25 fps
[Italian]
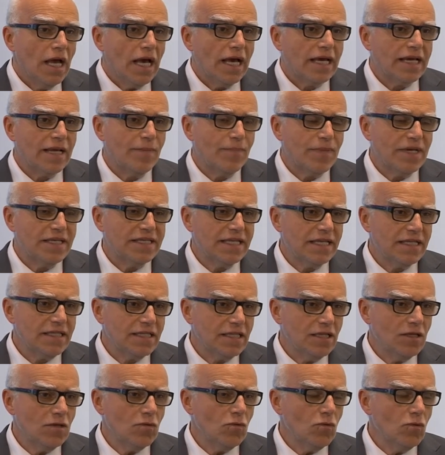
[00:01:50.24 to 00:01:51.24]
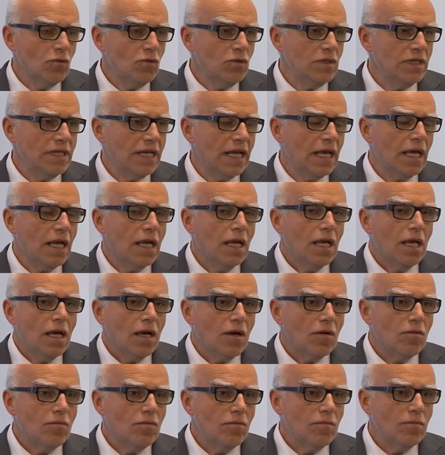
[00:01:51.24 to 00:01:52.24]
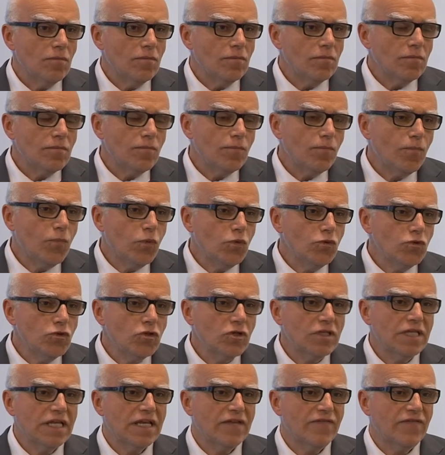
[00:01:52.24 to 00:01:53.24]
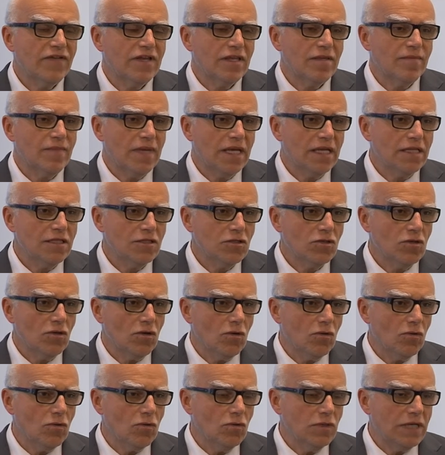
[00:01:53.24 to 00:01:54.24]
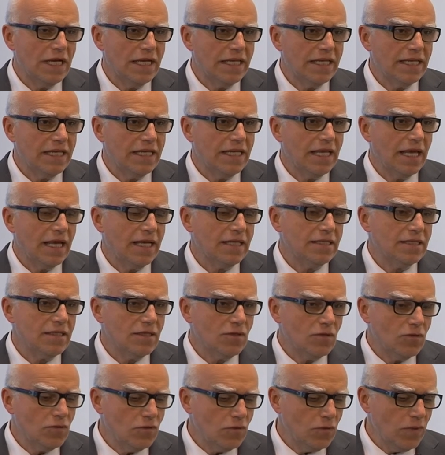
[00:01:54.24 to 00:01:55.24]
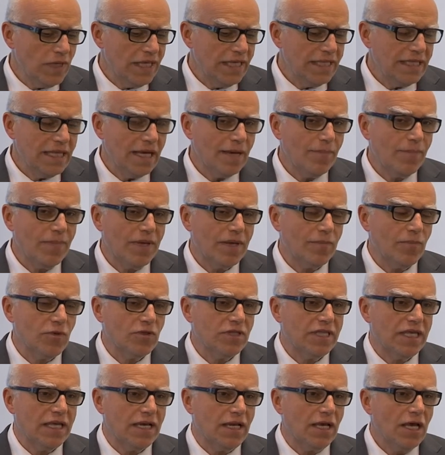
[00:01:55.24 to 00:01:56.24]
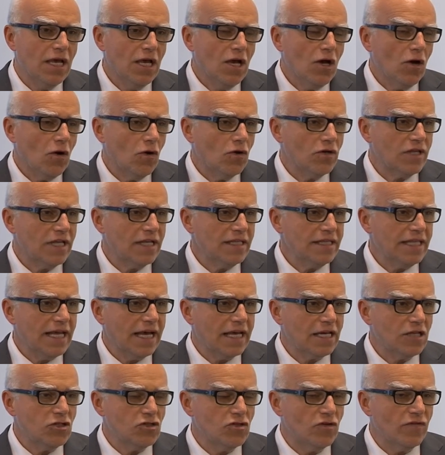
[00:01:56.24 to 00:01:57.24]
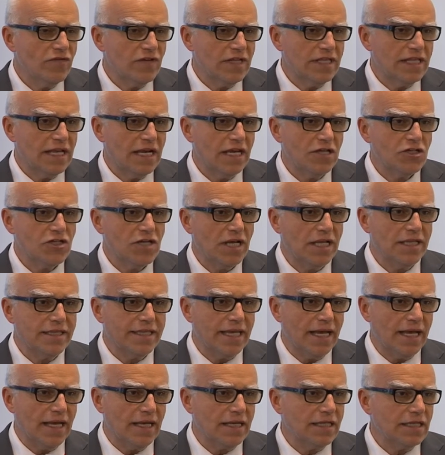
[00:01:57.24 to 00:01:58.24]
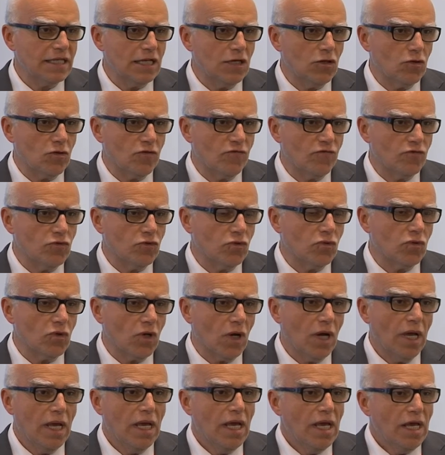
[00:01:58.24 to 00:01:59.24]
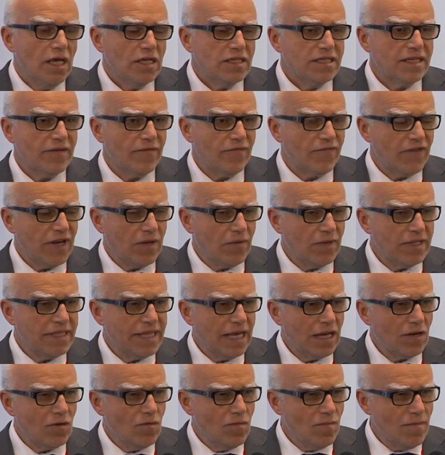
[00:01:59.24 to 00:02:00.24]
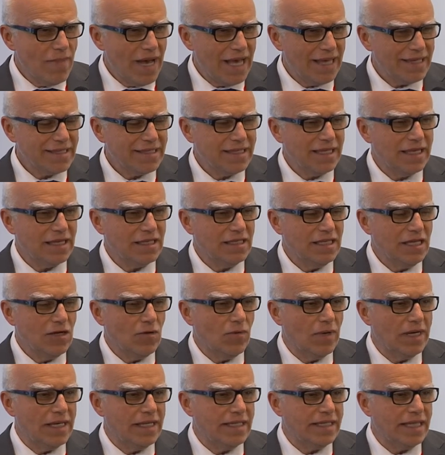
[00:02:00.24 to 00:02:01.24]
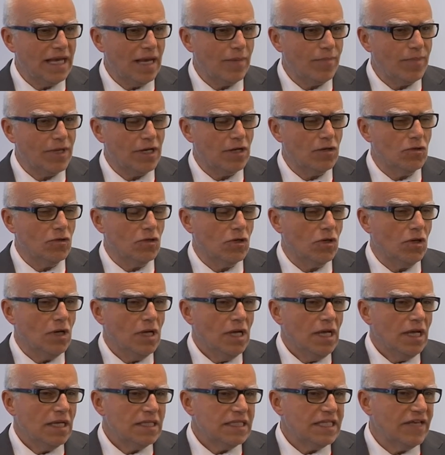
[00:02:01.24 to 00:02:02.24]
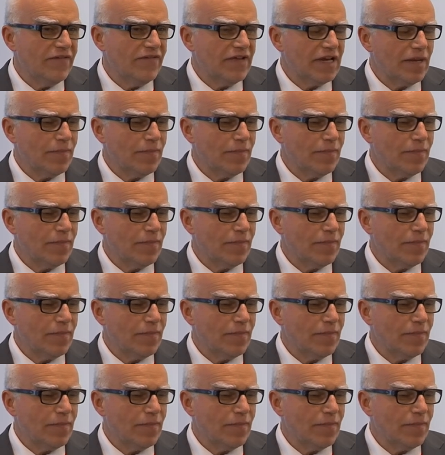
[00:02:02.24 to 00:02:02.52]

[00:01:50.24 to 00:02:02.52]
rappresenti un, un punto di riferimento, una linea guida per poter orientare i giovani nella scelta anche del loro futuro. Se frequentare un master di qualità per loro deve